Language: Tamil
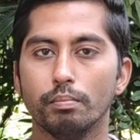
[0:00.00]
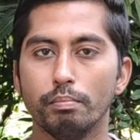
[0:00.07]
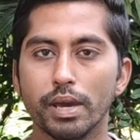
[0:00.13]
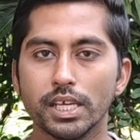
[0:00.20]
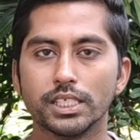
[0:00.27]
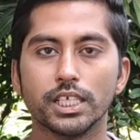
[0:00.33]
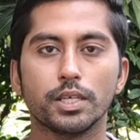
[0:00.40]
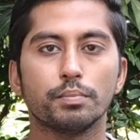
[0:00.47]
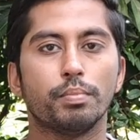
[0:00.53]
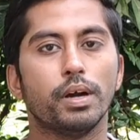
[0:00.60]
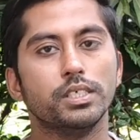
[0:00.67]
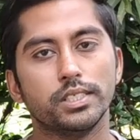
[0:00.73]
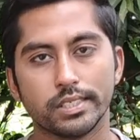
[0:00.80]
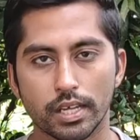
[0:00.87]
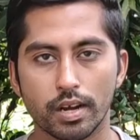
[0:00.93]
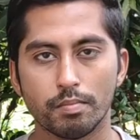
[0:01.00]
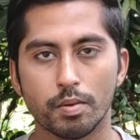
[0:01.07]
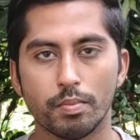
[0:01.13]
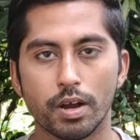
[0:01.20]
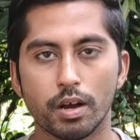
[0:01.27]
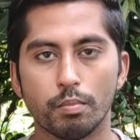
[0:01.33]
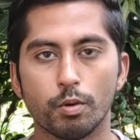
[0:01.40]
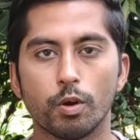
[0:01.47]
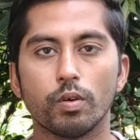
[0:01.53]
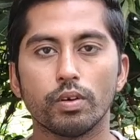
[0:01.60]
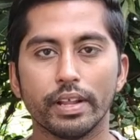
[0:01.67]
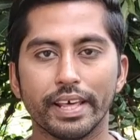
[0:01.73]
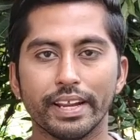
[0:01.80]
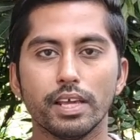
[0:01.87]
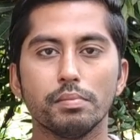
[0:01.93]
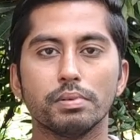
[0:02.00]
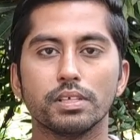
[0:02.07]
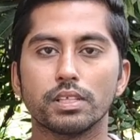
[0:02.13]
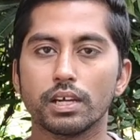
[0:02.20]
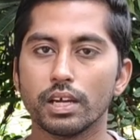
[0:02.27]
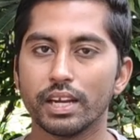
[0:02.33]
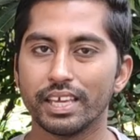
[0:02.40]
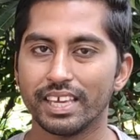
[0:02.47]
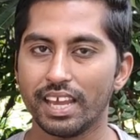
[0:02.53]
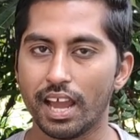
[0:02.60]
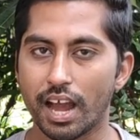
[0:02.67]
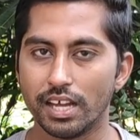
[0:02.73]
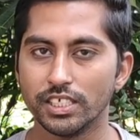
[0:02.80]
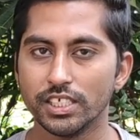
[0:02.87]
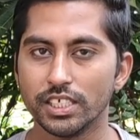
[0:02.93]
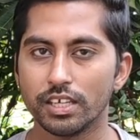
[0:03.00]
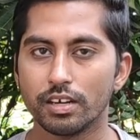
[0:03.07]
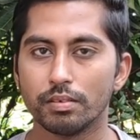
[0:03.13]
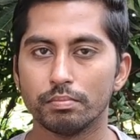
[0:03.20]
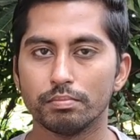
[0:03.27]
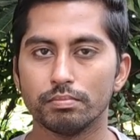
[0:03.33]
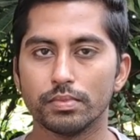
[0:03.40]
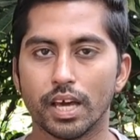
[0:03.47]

பேசிக் பாயிண்ட்ஸ் தான் நம்ம பார்க்க போறோம் நிறைய பேத்துக்கு இன்னைக்கு அஜீரணம்